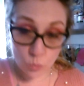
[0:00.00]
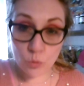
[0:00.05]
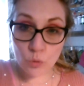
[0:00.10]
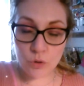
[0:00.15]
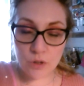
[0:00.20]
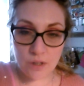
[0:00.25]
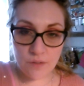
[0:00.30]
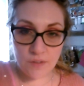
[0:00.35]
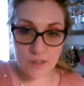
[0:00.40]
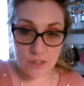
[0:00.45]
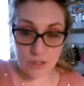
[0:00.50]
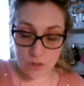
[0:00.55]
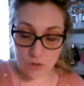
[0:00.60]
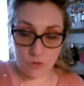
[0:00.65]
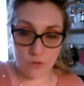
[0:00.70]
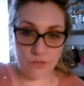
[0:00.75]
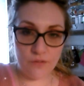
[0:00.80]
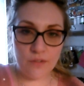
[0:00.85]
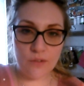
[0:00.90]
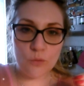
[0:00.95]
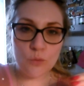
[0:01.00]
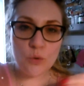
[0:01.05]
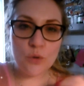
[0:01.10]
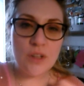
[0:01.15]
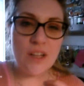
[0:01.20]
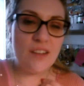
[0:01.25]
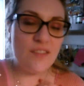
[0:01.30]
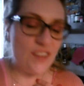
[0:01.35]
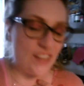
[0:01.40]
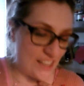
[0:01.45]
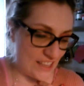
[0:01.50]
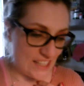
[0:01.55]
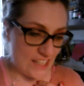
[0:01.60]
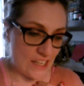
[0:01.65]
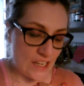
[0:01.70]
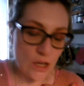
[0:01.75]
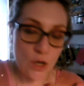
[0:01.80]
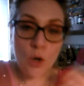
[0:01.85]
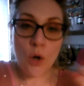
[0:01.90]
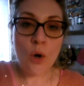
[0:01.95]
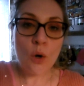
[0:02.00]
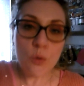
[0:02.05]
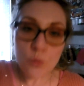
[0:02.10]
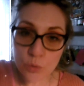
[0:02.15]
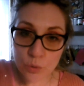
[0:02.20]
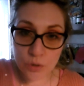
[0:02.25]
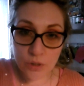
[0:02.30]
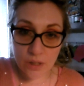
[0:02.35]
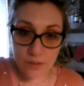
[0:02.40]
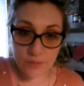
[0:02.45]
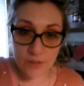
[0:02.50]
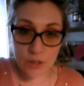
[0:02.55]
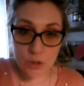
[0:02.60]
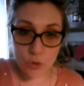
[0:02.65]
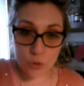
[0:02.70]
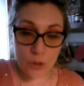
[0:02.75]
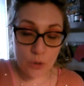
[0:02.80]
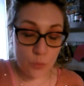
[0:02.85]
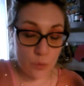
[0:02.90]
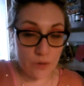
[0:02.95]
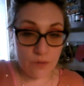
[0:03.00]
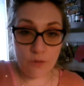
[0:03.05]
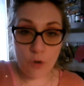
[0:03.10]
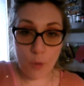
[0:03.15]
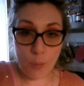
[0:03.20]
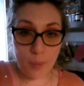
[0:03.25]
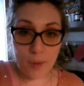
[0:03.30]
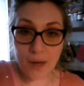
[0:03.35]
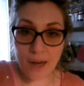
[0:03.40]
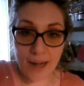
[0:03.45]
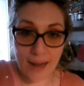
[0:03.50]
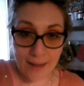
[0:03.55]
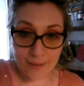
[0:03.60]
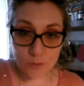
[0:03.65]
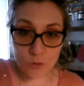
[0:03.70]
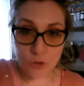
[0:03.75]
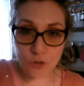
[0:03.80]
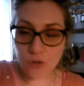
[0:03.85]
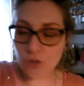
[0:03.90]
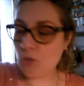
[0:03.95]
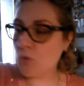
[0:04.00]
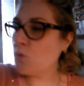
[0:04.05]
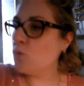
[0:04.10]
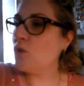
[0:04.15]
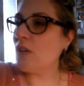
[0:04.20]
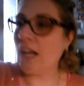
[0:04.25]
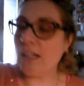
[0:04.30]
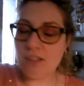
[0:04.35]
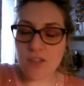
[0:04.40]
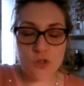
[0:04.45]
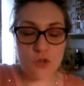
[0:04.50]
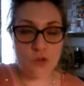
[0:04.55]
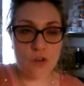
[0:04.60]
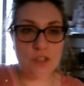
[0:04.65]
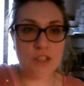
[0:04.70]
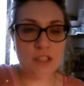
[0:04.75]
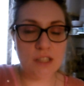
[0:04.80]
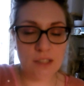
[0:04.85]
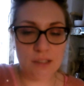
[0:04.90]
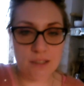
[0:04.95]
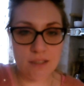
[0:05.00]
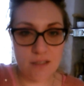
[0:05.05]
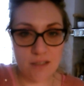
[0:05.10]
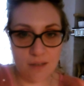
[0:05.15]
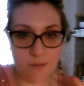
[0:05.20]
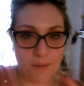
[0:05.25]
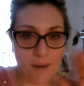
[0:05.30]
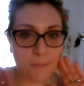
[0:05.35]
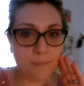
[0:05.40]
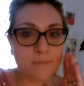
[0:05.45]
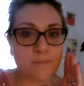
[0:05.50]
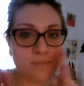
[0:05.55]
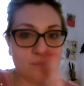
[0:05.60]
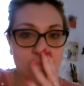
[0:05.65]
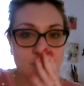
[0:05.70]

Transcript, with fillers: uno dei video, uno dei video, uno dei video di cui vi ho parlato, scusate sono agitatissima,